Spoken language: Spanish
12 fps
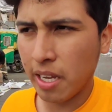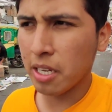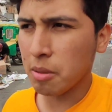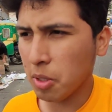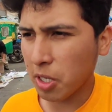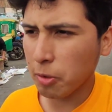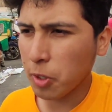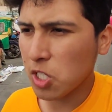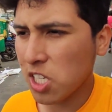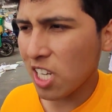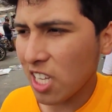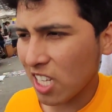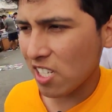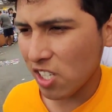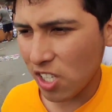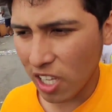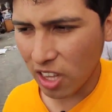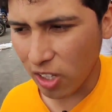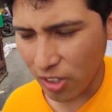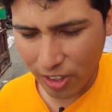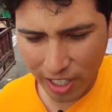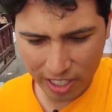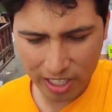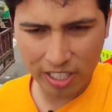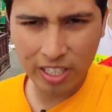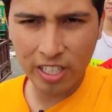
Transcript: hay como que bolsitas y de todo hay.